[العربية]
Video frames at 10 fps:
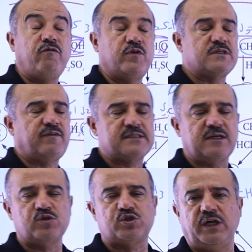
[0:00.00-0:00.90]
عفوا صفحه
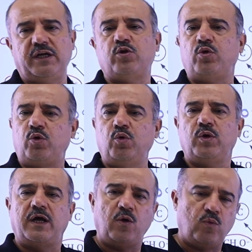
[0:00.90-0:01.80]
29
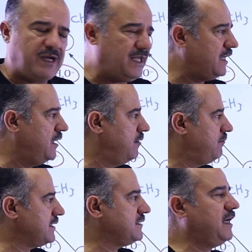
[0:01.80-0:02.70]
كحول اولي
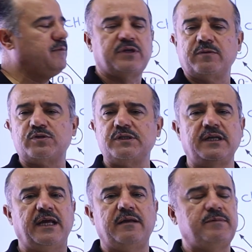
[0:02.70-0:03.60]
بعطينا حمض كربوكسيلي
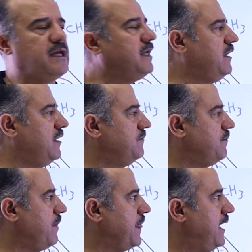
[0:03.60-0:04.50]
نقل بدك اياه
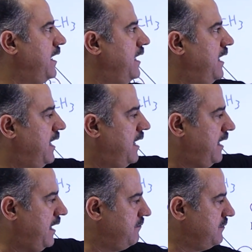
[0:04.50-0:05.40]

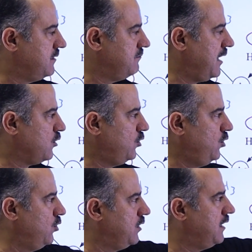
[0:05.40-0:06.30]
حمض مع
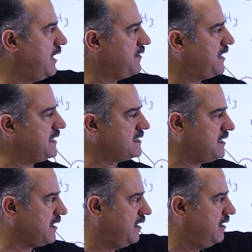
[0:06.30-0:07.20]
كحول هذا
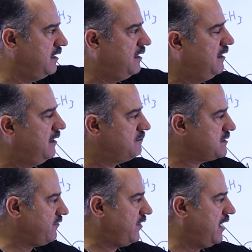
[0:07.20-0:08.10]
أسترة
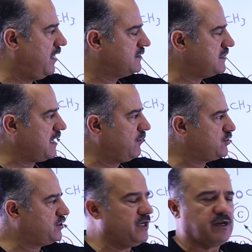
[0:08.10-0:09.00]
صفحة
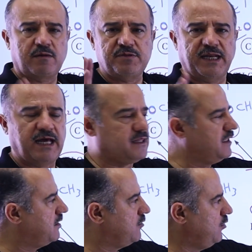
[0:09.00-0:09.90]
29 رقم
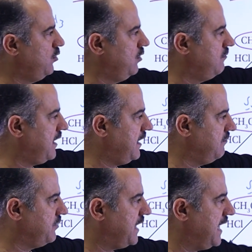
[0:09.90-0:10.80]
3 كحول مع
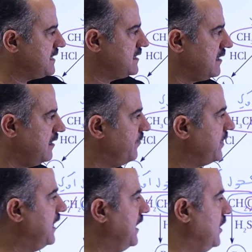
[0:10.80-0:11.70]
حمض أسترة
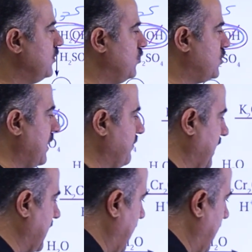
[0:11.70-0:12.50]
تستبدل